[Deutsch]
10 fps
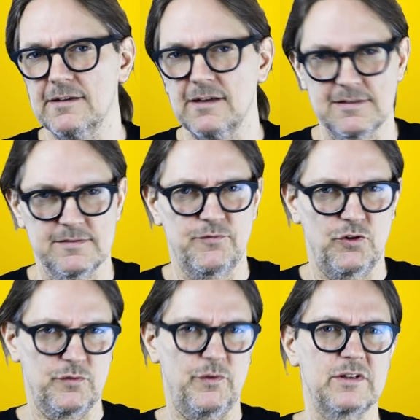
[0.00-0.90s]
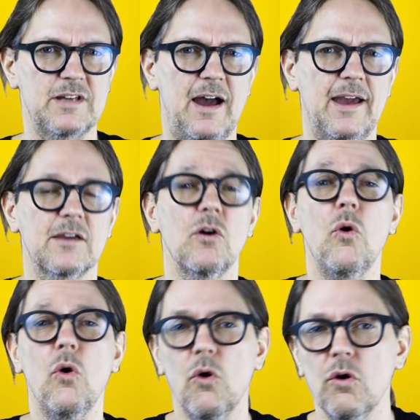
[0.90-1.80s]
dass Photovoltaik
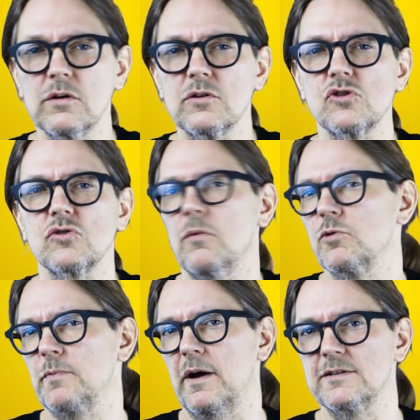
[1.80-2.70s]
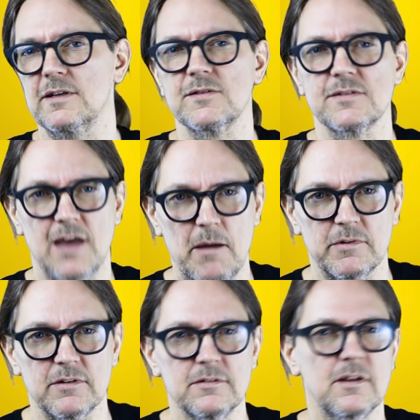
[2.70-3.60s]
und Stromspeicher
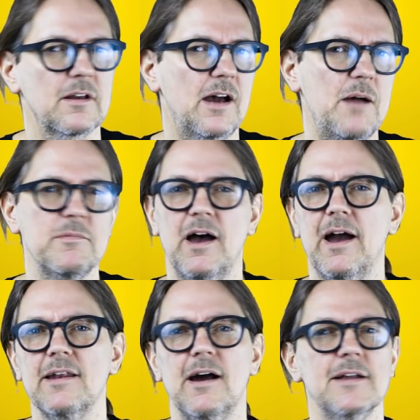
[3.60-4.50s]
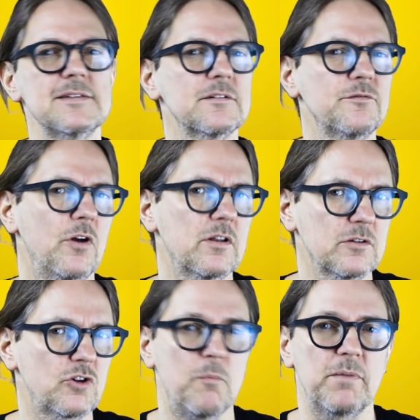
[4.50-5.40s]
zusammen den Rahmen einer einzigen
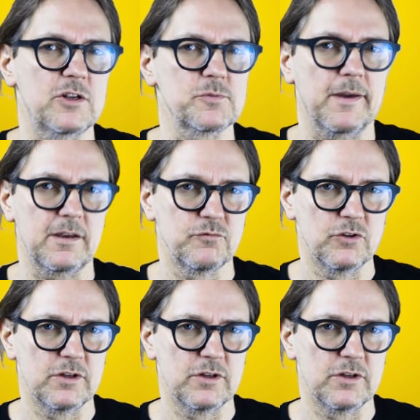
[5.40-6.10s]
Folge komplett sprengen